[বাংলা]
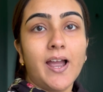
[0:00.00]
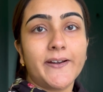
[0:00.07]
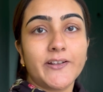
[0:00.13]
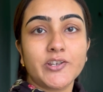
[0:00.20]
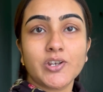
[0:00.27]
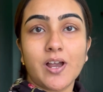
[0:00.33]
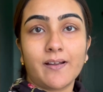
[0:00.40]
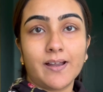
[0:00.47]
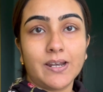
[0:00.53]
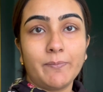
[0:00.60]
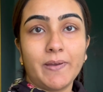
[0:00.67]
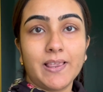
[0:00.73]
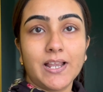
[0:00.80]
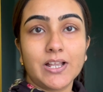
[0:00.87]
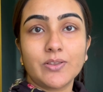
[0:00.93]
আর
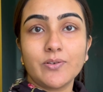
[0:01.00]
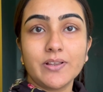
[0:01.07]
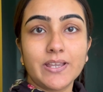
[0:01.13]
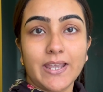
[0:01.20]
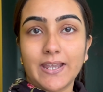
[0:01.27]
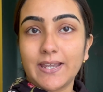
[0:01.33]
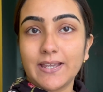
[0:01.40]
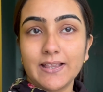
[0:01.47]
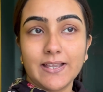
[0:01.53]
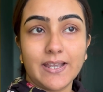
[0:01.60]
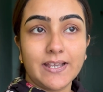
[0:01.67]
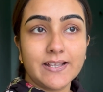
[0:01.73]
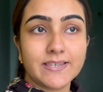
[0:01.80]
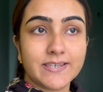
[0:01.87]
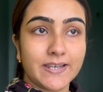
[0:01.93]
সকালবেলা তো
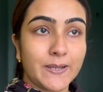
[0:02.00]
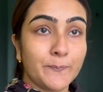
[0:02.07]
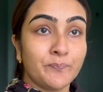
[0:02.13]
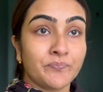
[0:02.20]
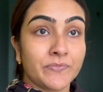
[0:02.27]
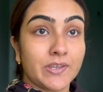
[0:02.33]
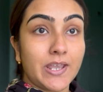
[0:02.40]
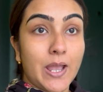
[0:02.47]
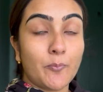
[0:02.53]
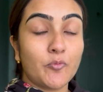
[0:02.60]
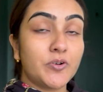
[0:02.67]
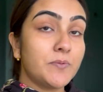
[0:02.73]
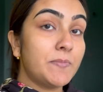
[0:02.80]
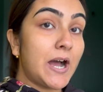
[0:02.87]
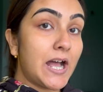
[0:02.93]
দেখলেই যে
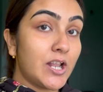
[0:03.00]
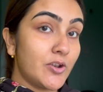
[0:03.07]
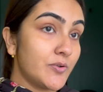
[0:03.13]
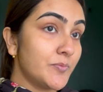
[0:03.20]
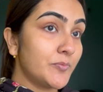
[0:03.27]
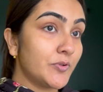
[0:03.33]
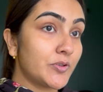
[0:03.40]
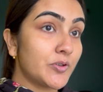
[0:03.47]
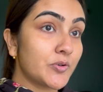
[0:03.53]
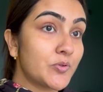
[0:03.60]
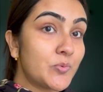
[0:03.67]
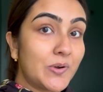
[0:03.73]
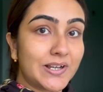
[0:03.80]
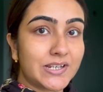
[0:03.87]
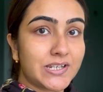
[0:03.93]
কেমন ভালো মতো
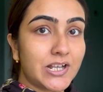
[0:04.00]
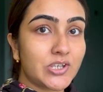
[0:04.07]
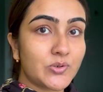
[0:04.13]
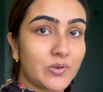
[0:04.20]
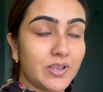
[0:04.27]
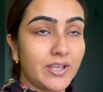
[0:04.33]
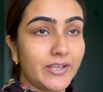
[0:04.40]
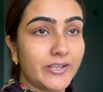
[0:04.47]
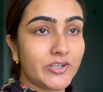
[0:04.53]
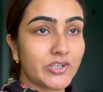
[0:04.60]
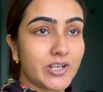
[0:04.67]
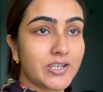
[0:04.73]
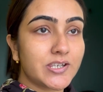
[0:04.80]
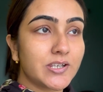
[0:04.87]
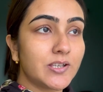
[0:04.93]
কুয়াশা চলে
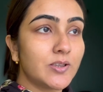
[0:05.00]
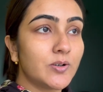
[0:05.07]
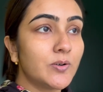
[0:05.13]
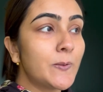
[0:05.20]
এসেছিল